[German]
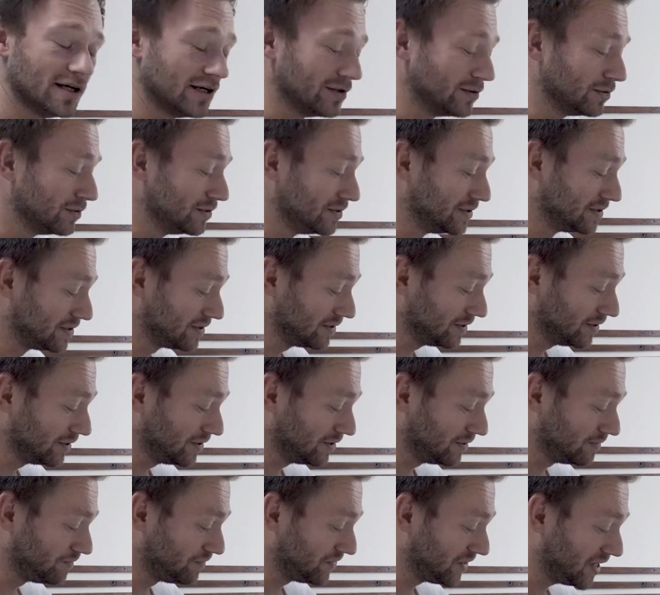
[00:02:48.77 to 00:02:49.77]
Und
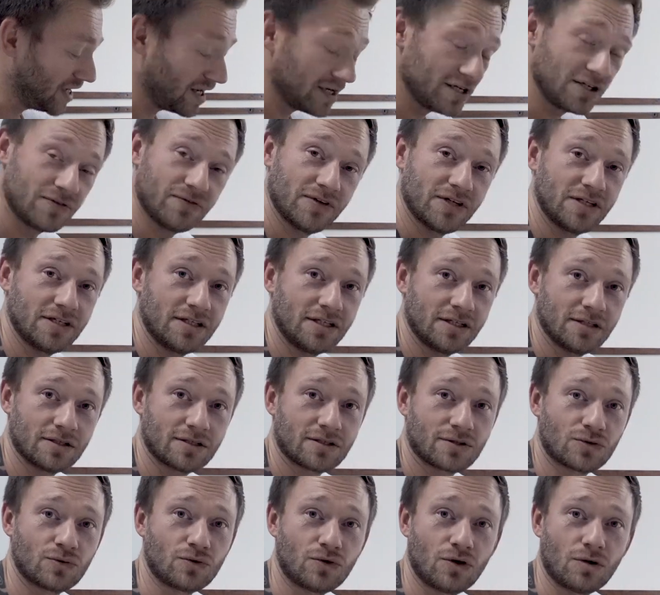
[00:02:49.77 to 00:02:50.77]
ähm, ja, ich werde dir
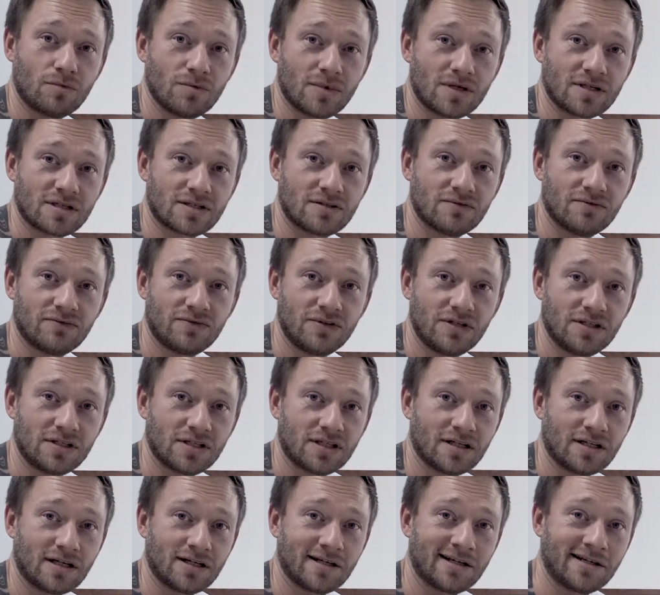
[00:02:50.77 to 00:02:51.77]
zukommen lassen, wie ich
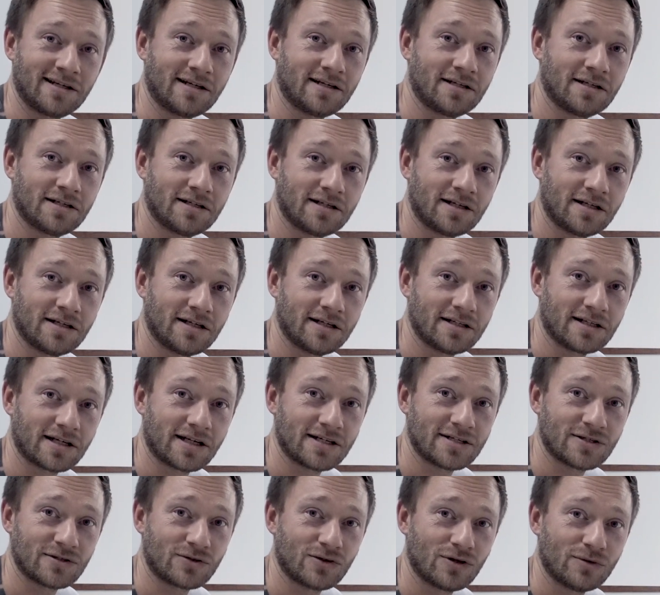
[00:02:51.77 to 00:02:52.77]
an, eine, an deine
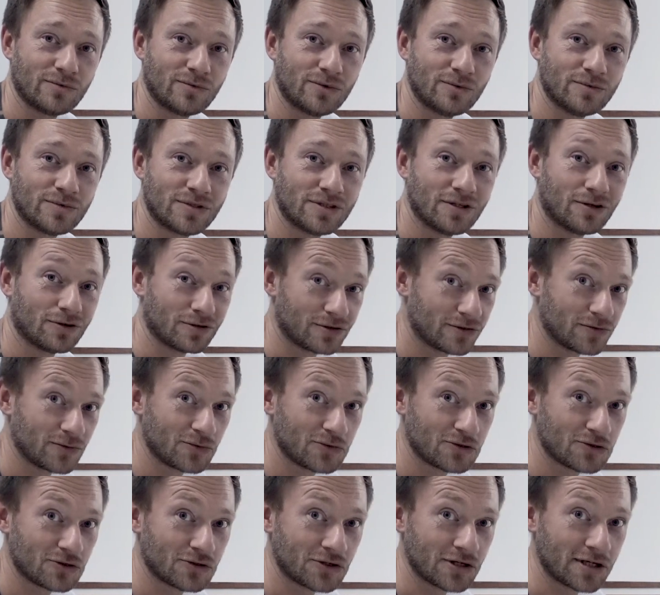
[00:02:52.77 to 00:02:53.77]
Adresse komme, um es dir auch
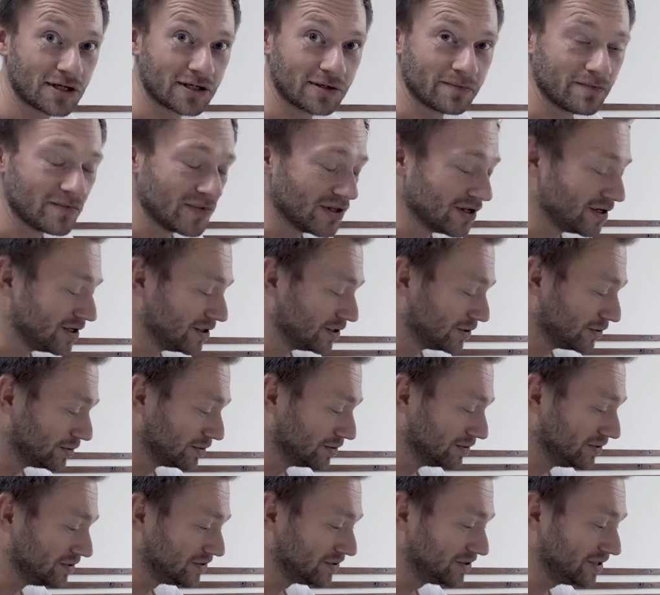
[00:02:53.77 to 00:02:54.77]
zuzuschicken.
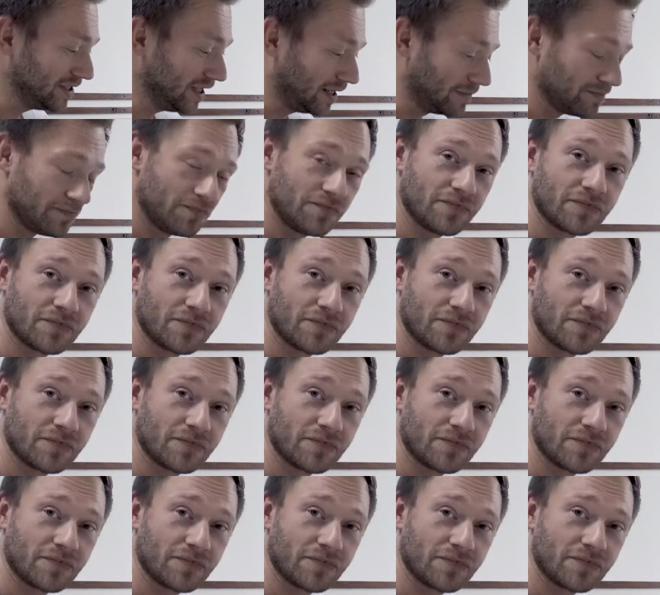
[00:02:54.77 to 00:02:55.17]
Und ja,